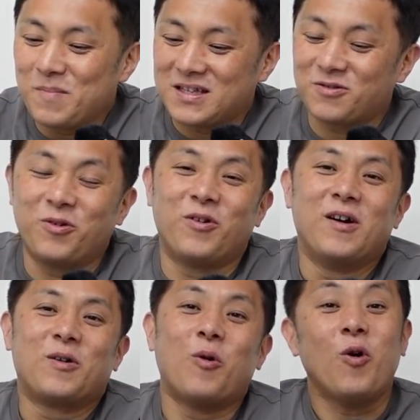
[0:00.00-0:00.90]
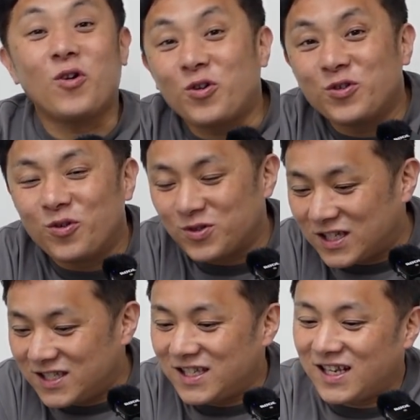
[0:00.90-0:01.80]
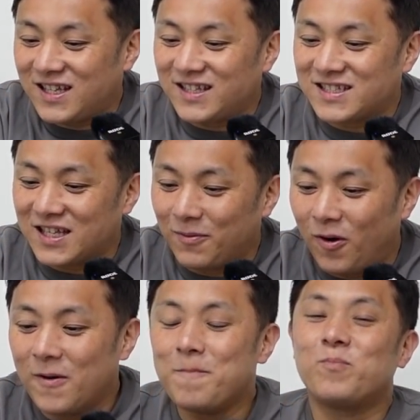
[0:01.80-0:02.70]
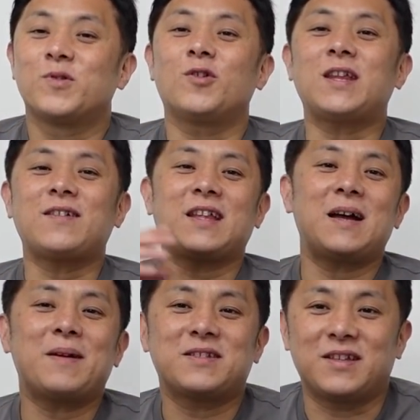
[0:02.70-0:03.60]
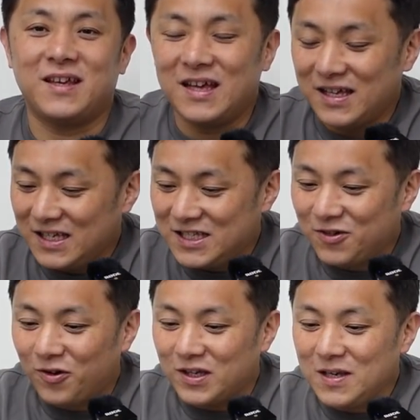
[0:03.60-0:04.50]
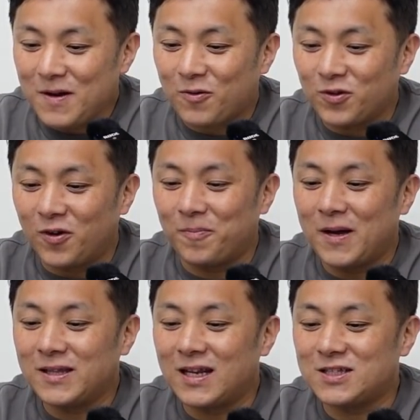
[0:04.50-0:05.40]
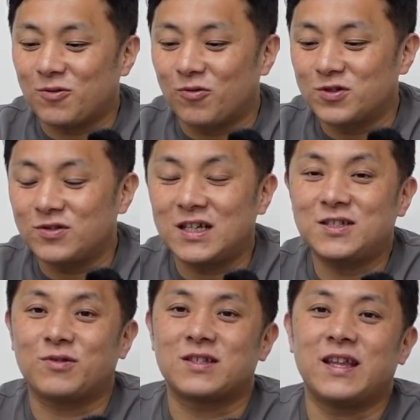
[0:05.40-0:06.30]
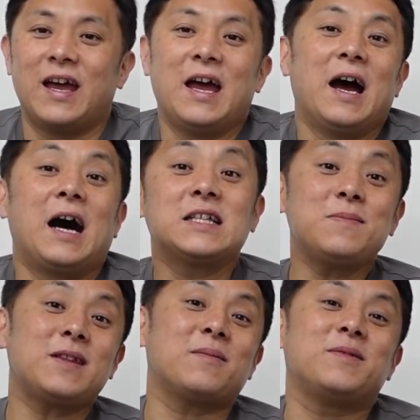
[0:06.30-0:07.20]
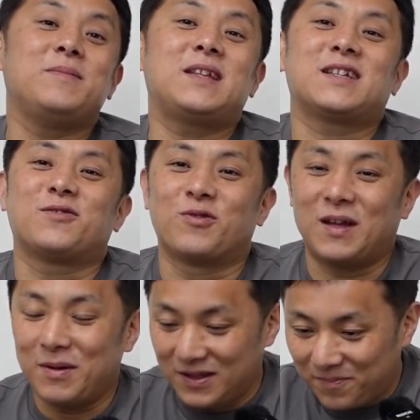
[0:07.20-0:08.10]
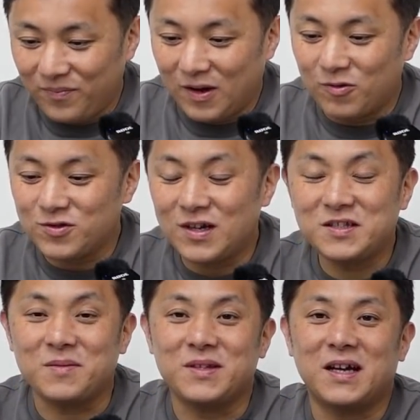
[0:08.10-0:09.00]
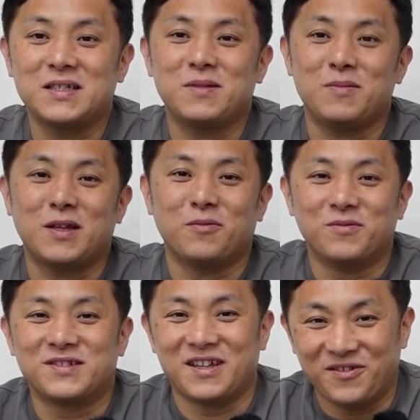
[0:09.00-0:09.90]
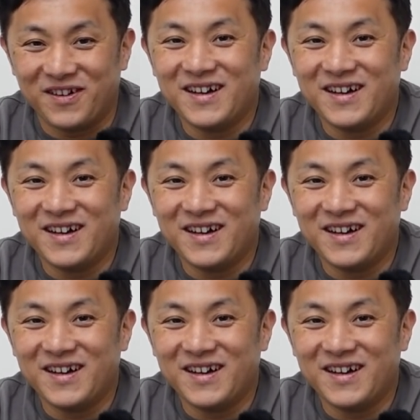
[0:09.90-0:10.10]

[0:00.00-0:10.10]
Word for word: まあ、そのご報告をさせていただきたいんですけども、プロテクター祭り、一応、今このパンダラジオ58をですね、初めて見た人のために、まあ、58はみんな初めて見たと思うんですけど、